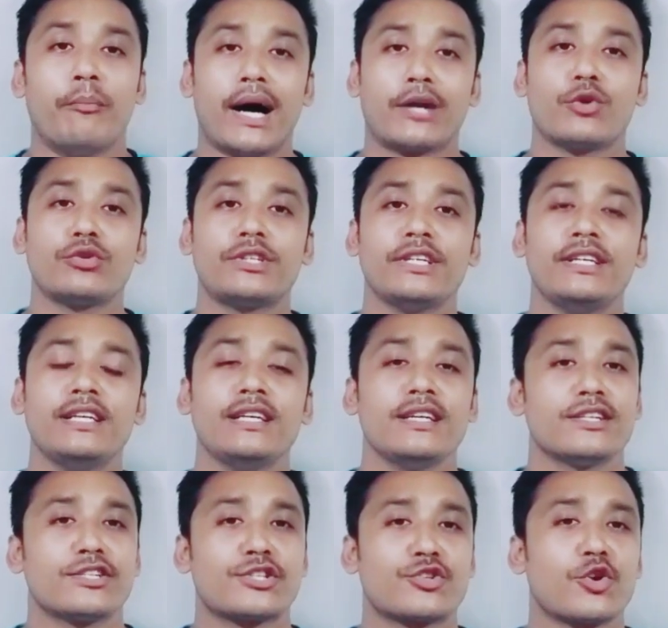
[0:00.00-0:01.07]
বারোটি
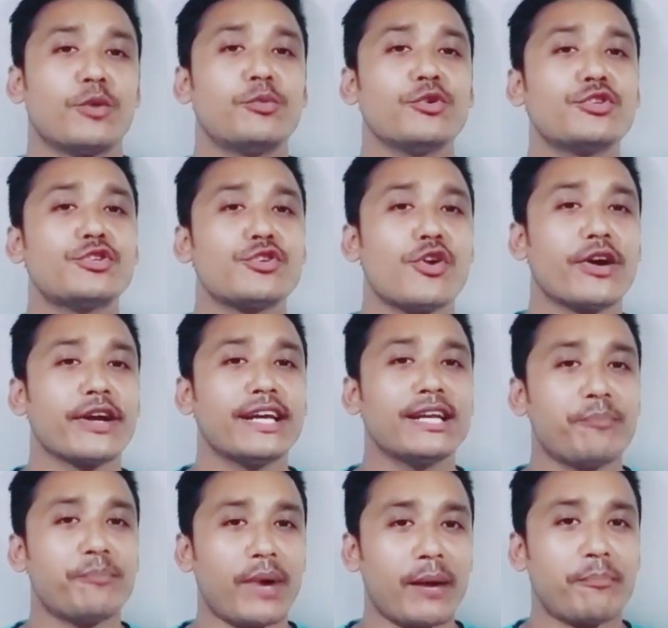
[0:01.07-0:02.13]
সবুজ রঙের
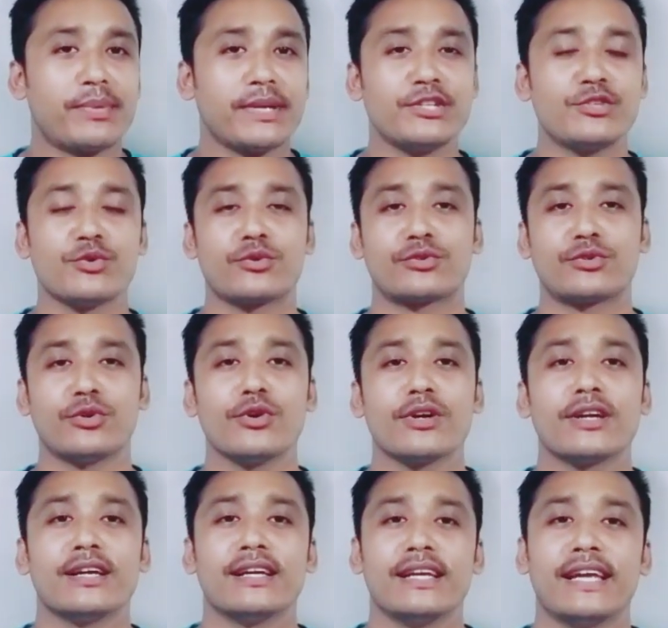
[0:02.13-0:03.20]
পাপড়িযুক্ত
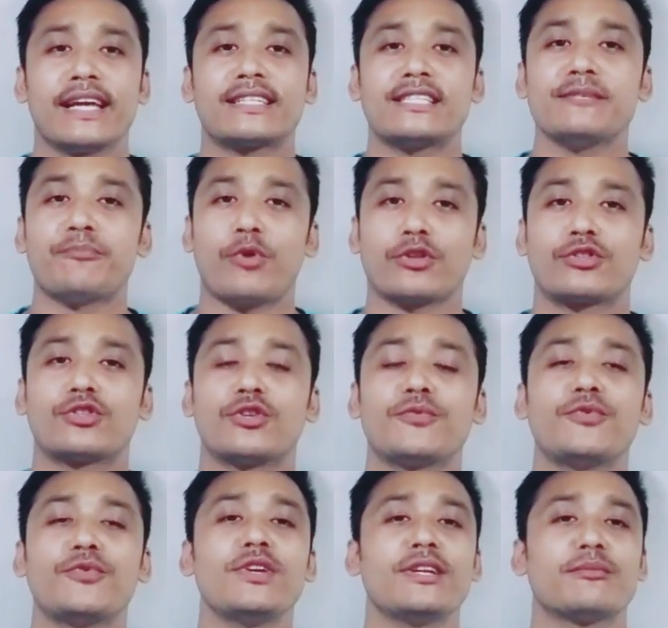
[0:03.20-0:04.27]
একটি
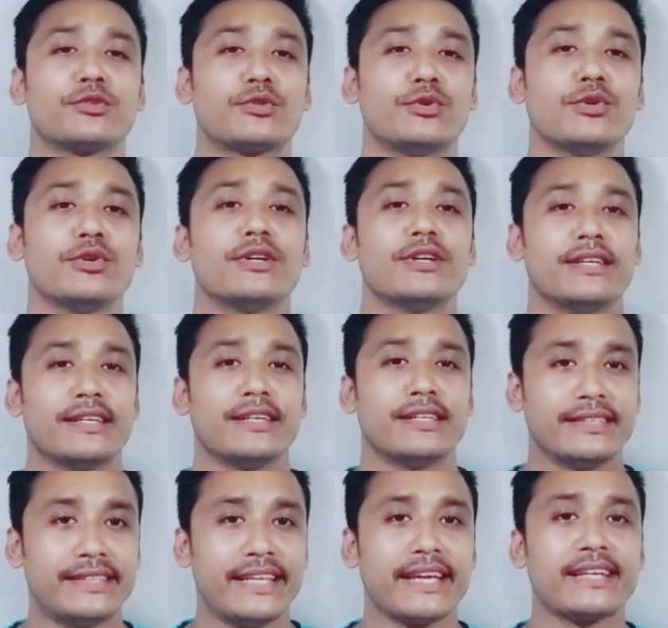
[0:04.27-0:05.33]
পদ্মফুলের মতো
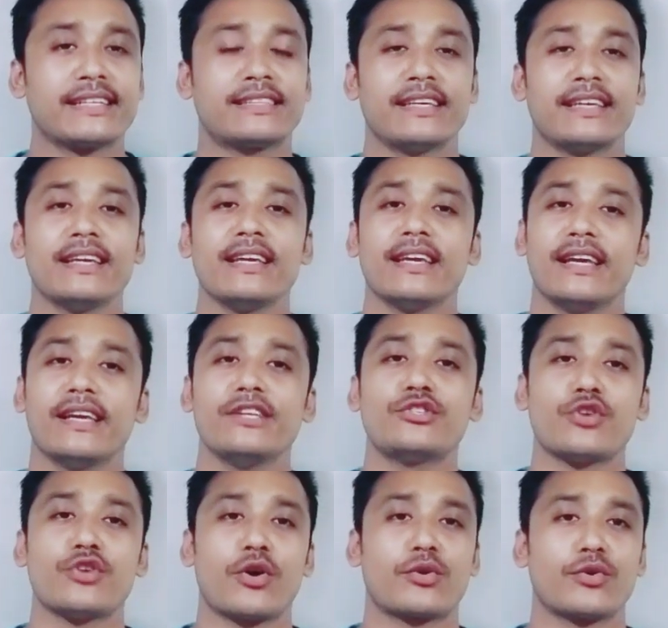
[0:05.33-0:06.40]
দেখতে এই
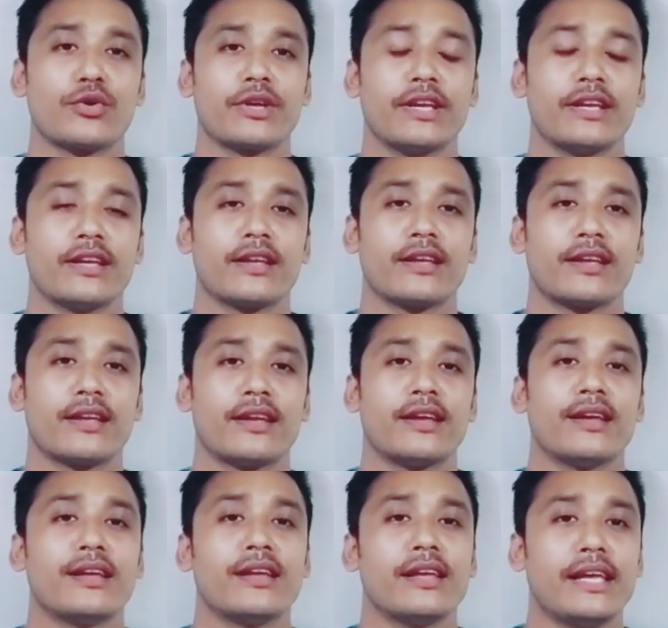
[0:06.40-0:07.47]
চক্রকে
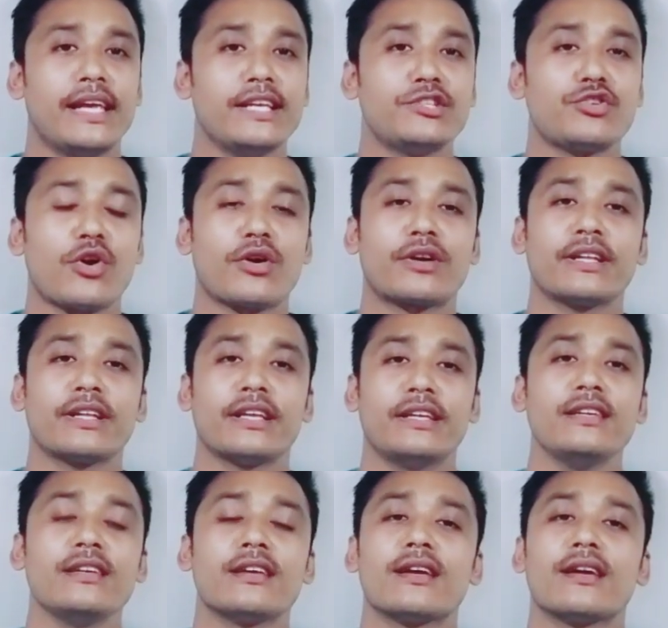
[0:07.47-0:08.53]
এই চক্রেই